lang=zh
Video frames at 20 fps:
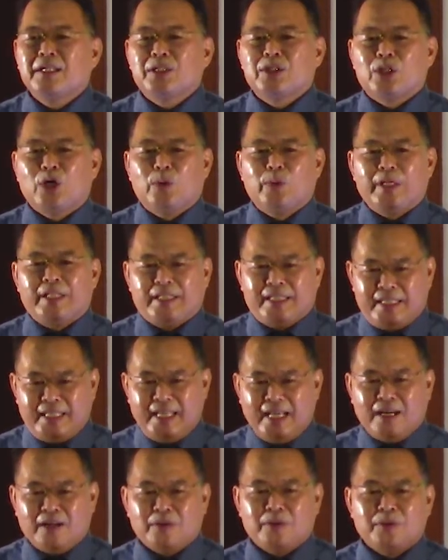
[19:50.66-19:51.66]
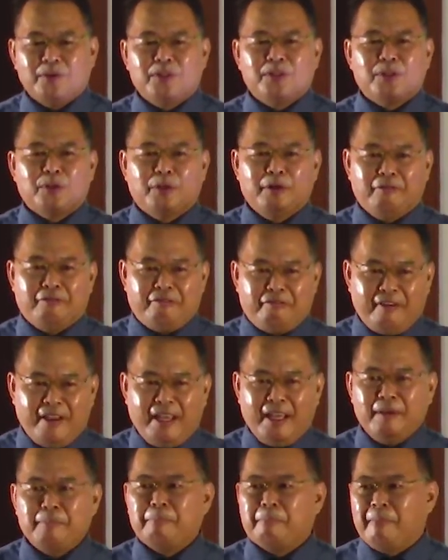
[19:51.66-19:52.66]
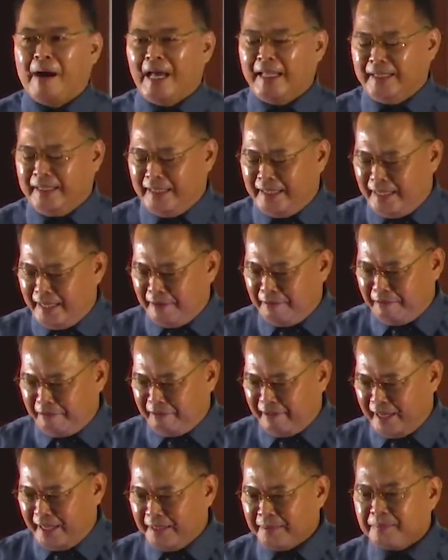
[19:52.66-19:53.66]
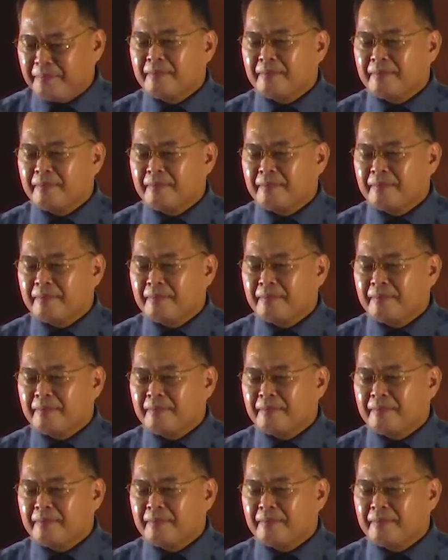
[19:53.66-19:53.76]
都会跳，都会飞，满天飞。